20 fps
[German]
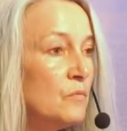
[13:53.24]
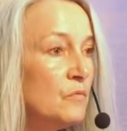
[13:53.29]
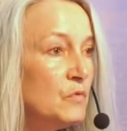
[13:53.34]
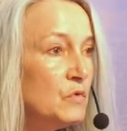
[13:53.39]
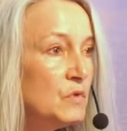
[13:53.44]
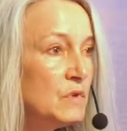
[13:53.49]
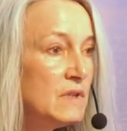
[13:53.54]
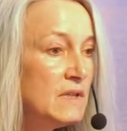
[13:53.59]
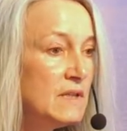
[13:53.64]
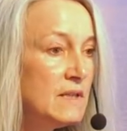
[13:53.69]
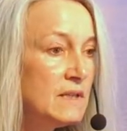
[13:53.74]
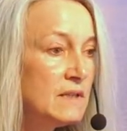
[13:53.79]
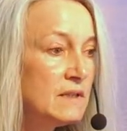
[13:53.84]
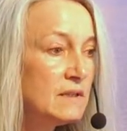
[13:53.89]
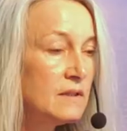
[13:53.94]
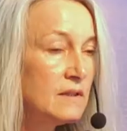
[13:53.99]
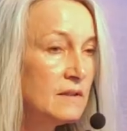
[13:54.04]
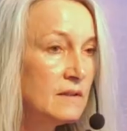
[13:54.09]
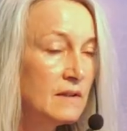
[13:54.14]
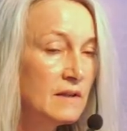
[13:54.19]
wurde
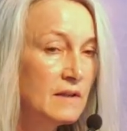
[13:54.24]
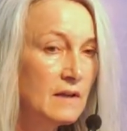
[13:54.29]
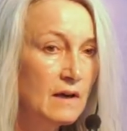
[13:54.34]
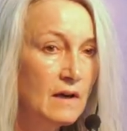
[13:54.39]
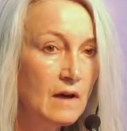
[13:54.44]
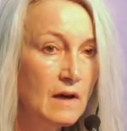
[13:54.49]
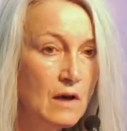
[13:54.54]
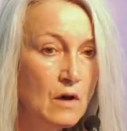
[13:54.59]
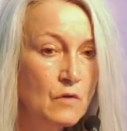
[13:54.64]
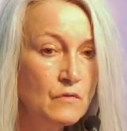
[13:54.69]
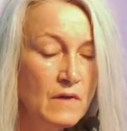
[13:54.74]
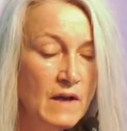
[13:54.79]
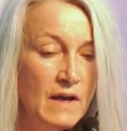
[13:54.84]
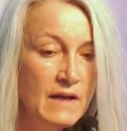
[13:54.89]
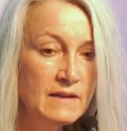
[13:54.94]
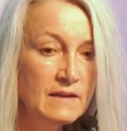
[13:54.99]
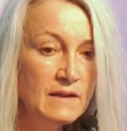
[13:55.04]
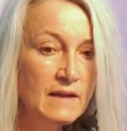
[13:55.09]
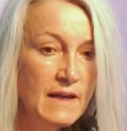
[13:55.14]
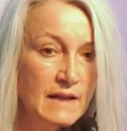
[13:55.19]
ich auf
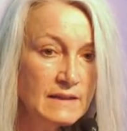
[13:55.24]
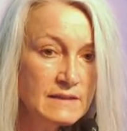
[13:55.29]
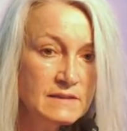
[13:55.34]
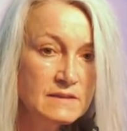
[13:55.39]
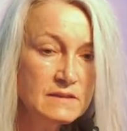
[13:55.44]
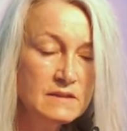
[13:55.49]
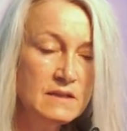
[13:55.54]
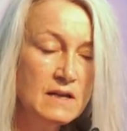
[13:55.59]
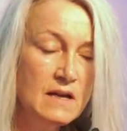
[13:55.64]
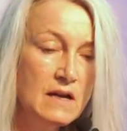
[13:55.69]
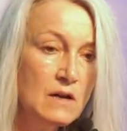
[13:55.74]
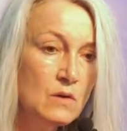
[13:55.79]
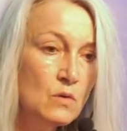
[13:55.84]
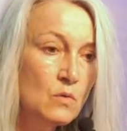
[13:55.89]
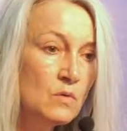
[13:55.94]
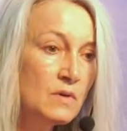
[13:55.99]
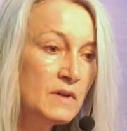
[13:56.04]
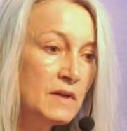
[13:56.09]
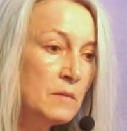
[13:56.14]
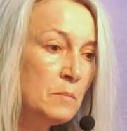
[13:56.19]
einer
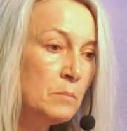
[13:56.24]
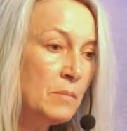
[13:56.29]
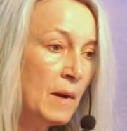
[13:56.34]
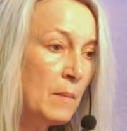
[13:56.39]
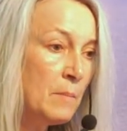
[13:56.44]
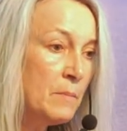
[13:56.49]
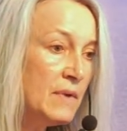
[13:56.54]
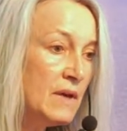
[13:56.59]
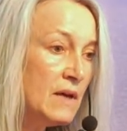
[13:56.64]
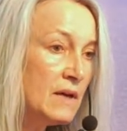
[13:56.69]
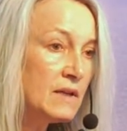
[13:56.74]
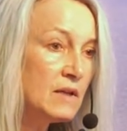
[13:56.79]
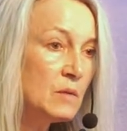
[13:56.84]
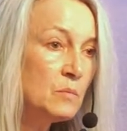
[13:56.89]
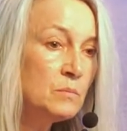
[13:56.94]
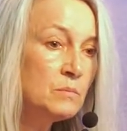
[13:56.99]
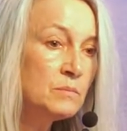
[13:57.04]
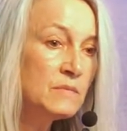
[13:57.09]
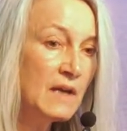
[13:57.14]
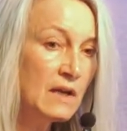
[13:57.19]
Ärztetagung in Bamberg
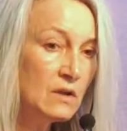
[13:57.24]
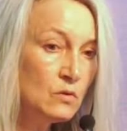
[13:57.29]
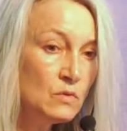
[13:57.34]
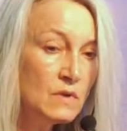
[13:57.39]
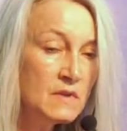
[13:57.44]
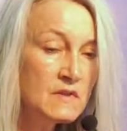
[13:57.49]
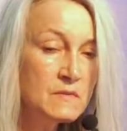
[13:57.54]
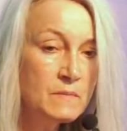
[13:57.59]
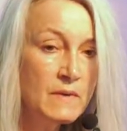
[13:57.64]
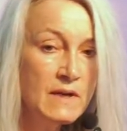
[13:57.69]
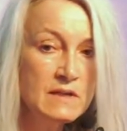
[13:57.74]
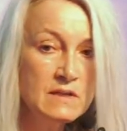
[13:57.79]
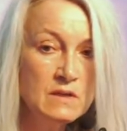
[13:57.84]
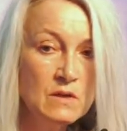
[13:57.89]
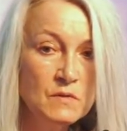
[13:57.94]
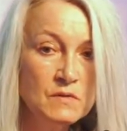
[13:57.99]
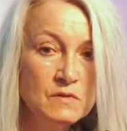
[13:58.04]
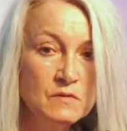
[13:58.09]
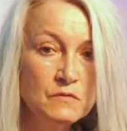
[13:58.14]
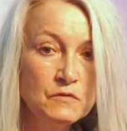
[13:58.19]
im Januar
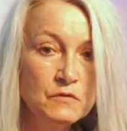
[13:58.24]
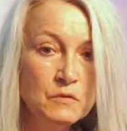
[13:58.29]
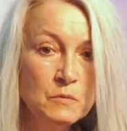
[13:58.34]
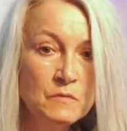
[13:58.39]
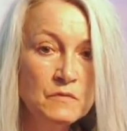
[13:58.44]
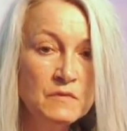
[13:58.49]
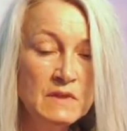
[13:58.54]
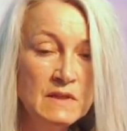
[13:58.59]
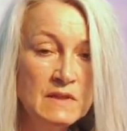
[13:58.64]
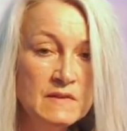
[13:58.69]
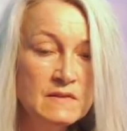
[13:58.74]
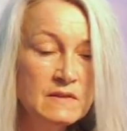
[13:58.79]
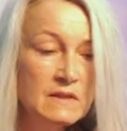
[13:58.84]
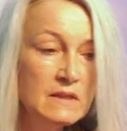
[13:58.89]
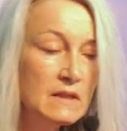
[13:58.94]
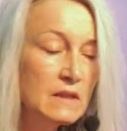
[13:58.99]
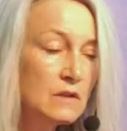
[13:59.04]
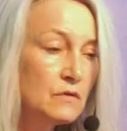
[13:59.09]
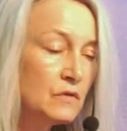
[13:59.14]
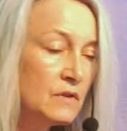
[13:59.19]
2005,
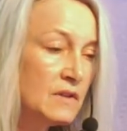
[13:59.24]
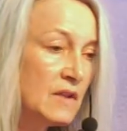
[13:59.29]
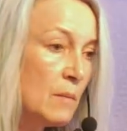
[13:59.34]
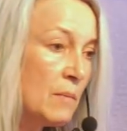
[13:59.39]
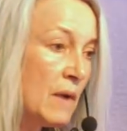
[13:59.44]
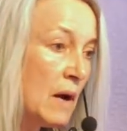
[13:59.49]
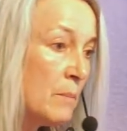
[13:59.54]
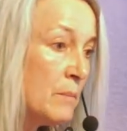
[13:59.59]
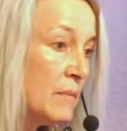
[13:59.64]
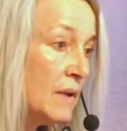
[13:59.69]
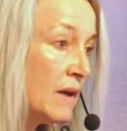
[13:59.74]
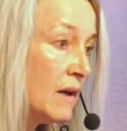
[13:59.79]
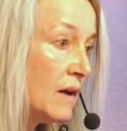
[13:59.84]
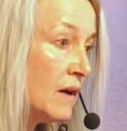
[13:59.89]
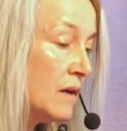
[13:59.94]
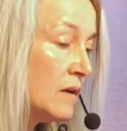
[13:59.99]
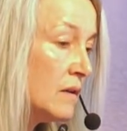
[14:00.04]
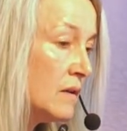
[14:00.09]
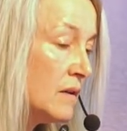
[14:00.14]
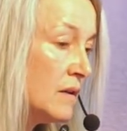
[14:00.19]
initiiert von der
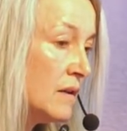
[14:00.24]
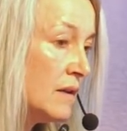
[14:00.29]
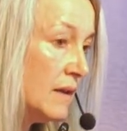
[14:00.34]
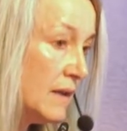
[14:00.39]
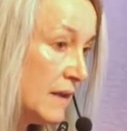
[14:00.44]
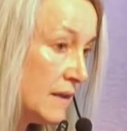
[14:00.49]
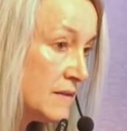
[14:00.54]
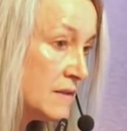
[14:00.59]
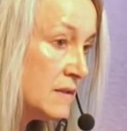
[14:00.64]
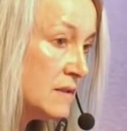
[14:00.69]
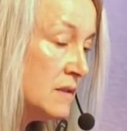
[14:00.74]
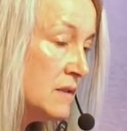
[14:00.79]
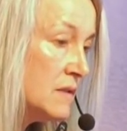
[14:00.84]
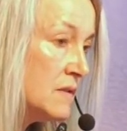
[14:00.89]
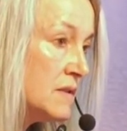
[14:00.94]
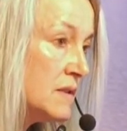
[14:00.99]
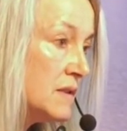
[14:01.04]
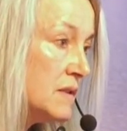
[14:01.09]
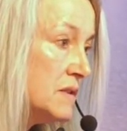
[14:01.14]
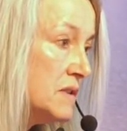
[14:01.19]
Bamberger
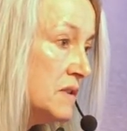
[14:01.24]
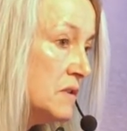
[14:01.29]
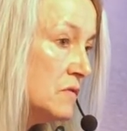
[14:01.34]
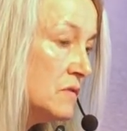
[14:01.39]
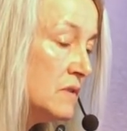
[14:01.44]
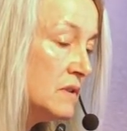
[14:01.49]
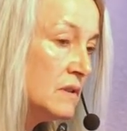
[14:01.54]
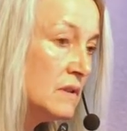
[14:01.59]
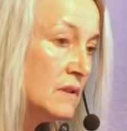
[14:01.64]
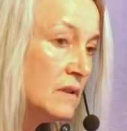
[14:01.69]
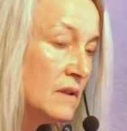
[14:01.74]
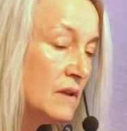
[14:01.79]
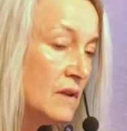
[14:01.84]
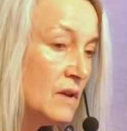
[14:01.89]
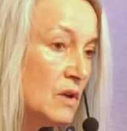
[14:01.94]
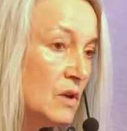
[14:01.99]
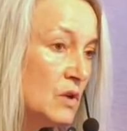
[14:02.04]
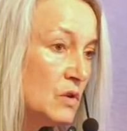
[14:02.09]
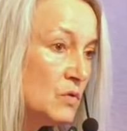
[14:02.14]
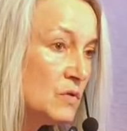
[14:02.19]
Ärzteinitiative,
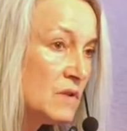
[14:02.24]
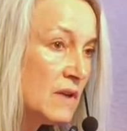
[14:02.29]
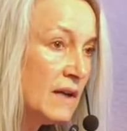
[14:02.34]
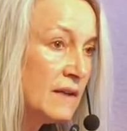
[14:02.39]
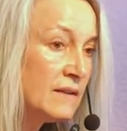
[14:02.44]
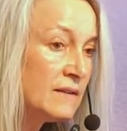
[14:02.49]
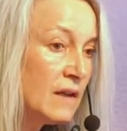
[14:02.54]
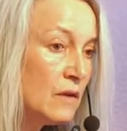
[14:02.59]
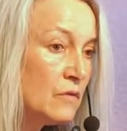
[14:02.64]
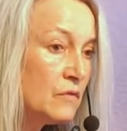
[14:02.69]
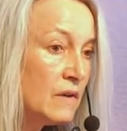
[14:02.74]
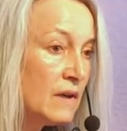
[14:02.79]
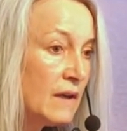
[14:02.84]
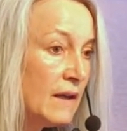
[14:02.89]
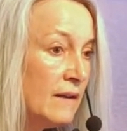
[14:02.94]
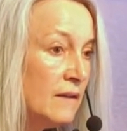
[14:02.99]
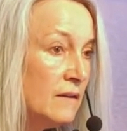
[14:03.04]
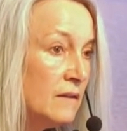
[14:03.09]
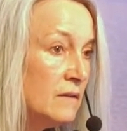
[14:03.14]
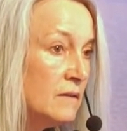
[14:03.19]
durch einen
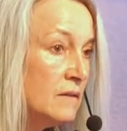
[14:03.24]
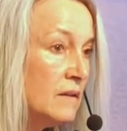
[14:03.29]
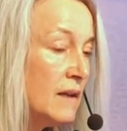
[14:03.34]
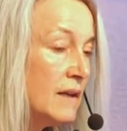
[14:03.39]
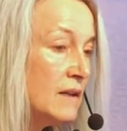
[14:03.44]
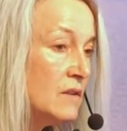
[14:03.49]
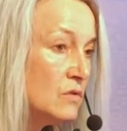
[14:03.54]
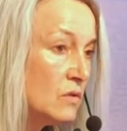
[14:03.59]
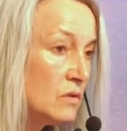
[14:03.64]
Referenten, einen